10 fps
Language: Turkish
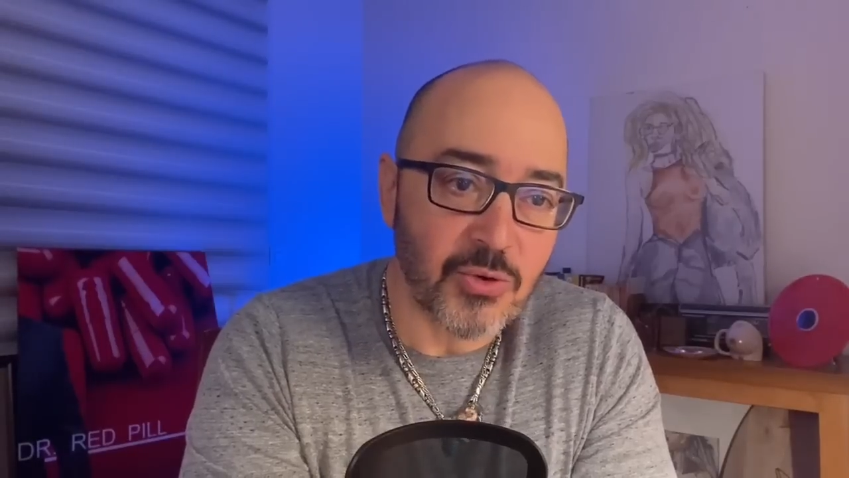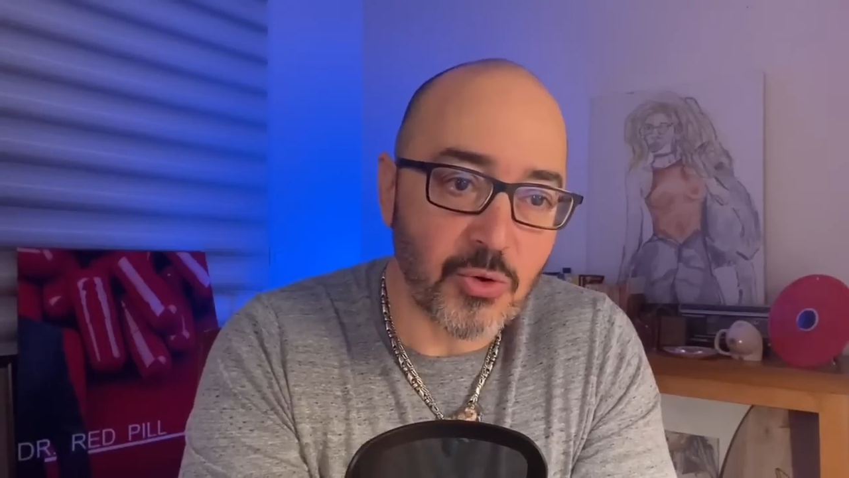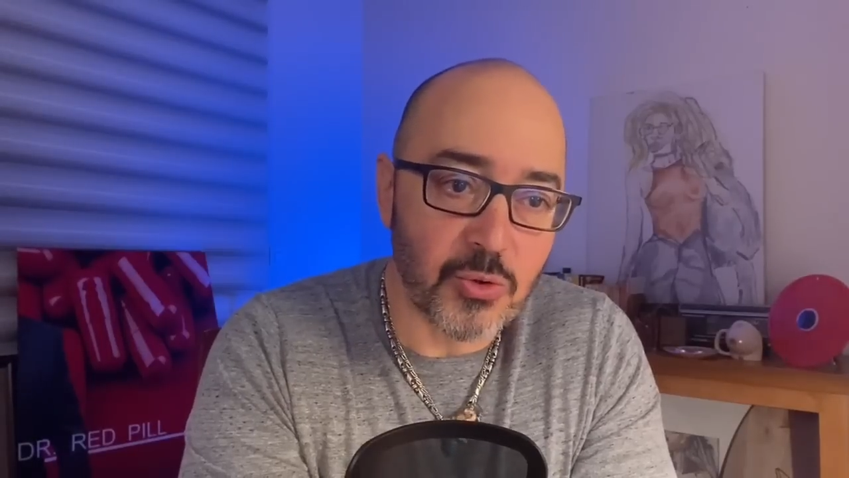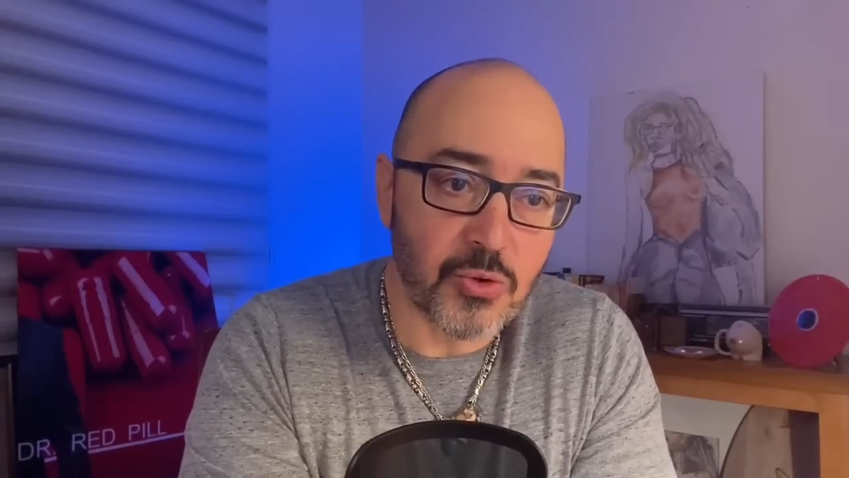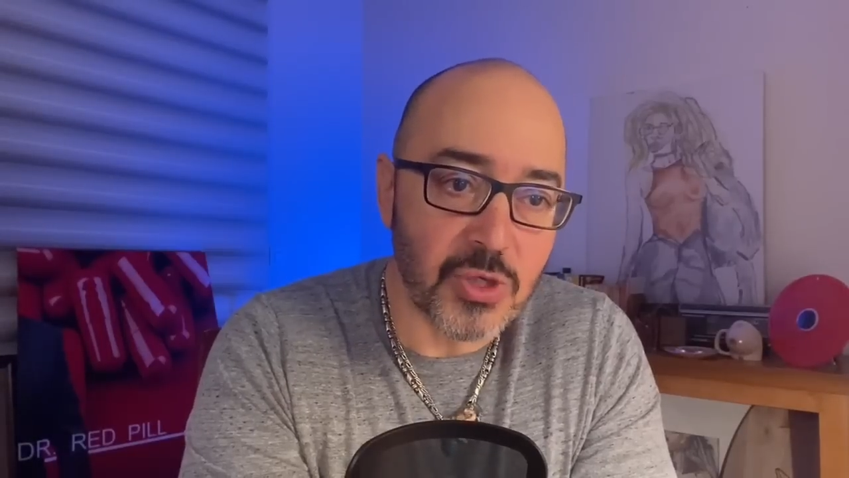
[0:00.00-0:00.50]

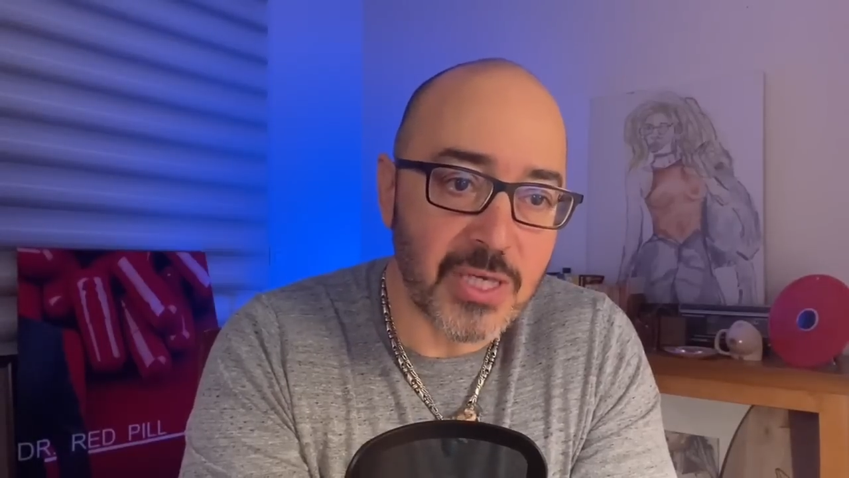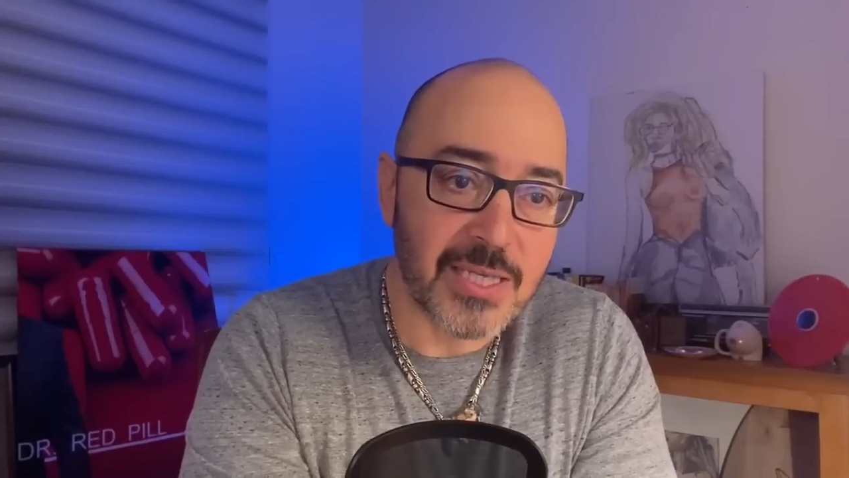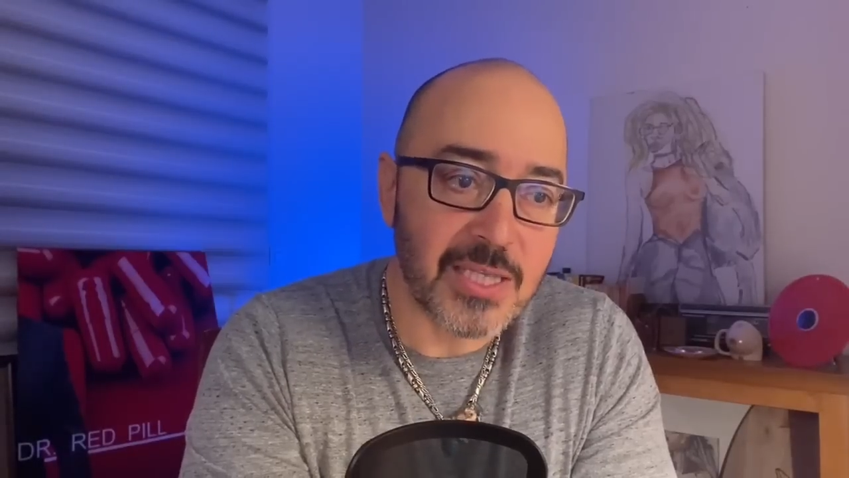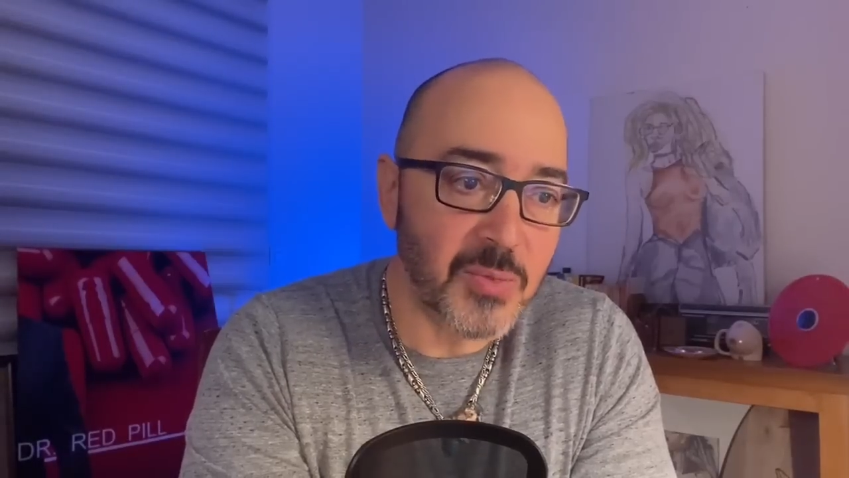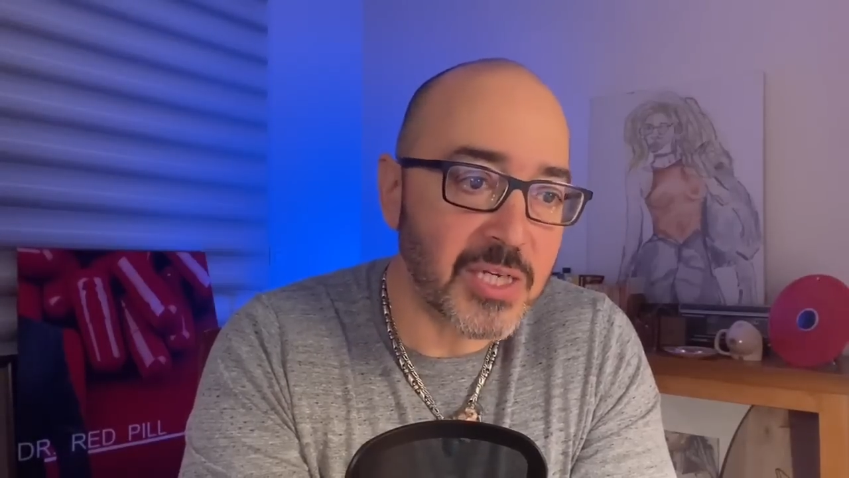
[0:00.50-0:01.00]
Kötü
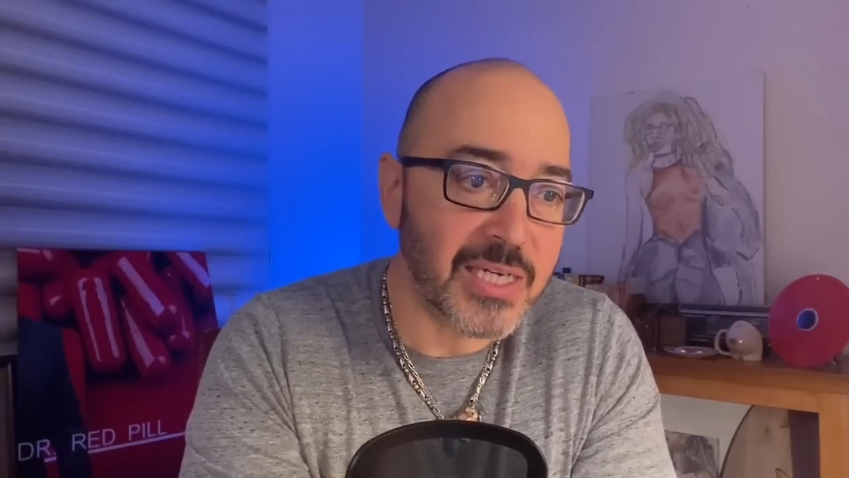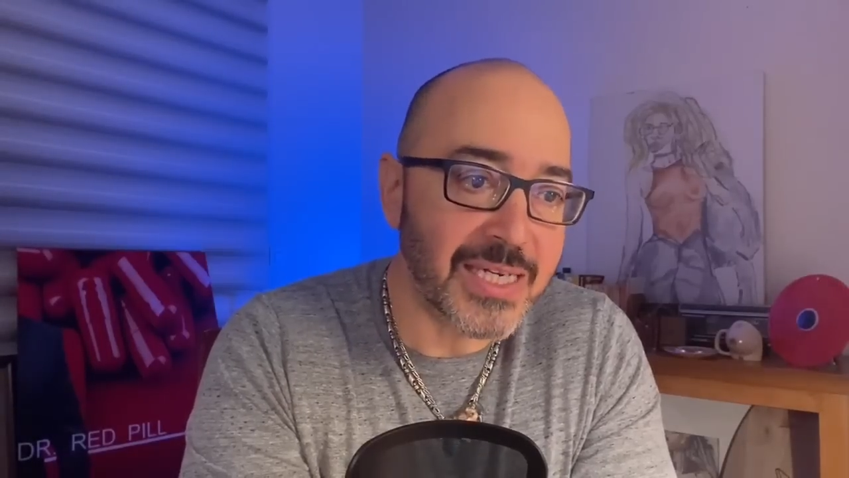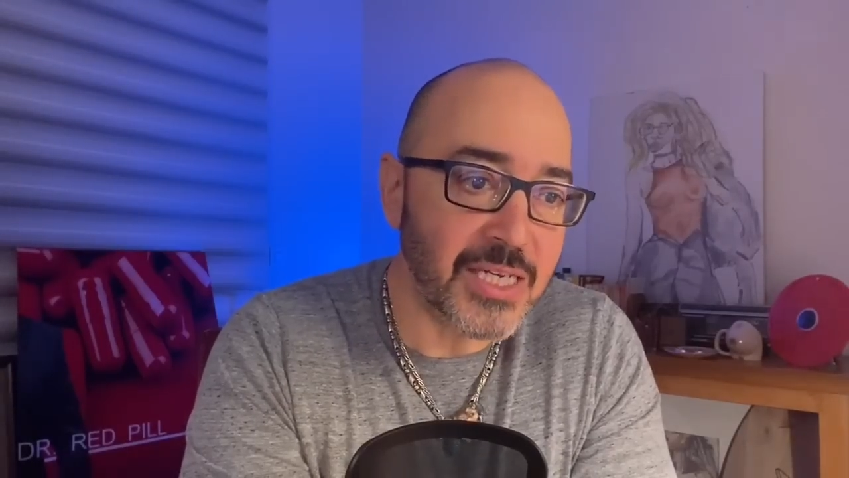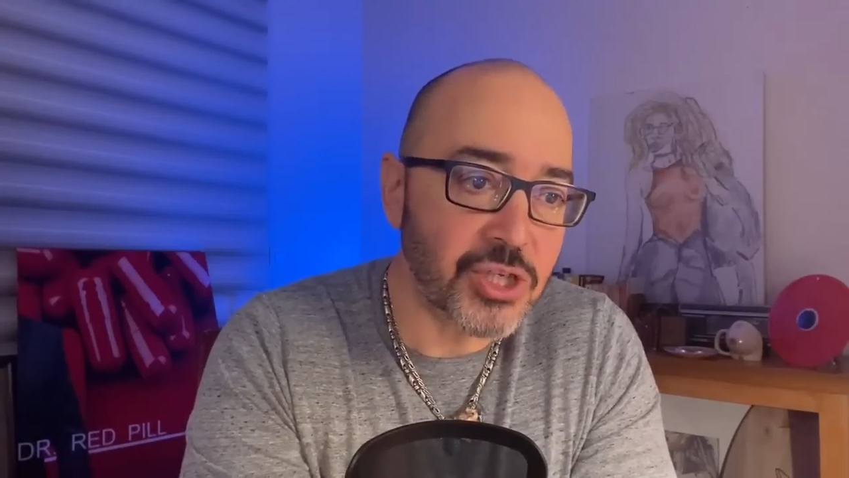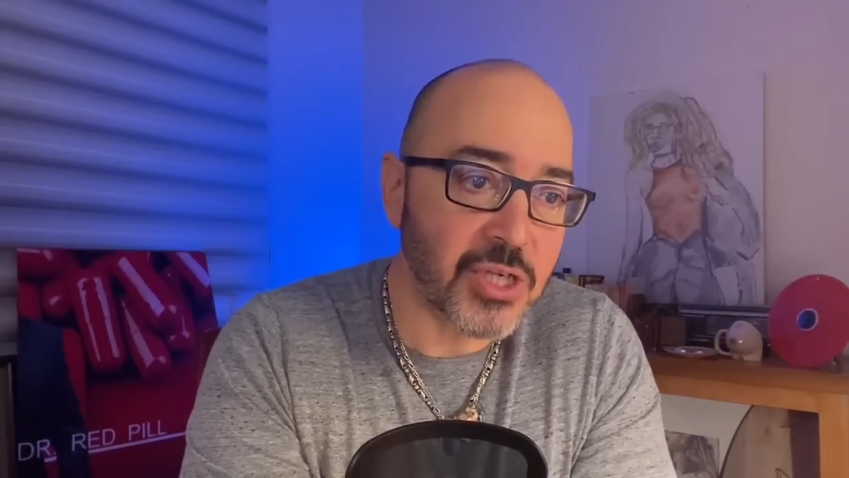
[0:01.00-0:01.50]
niyetli bir
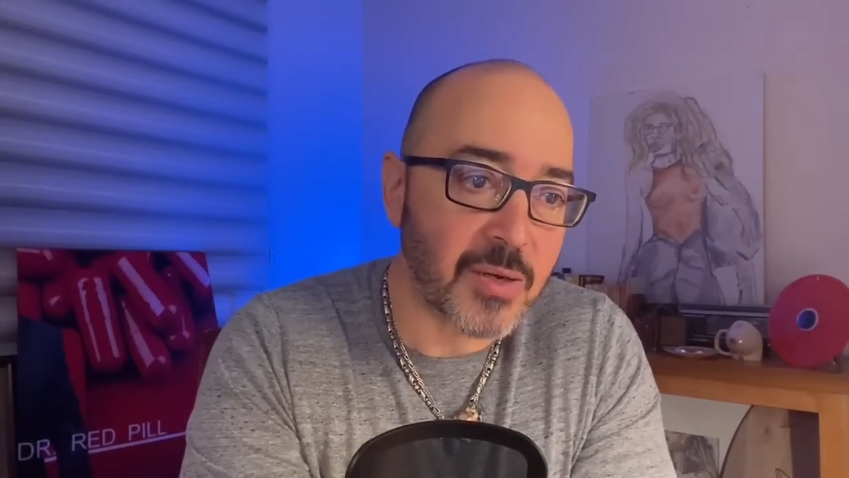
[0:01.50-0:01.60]
linç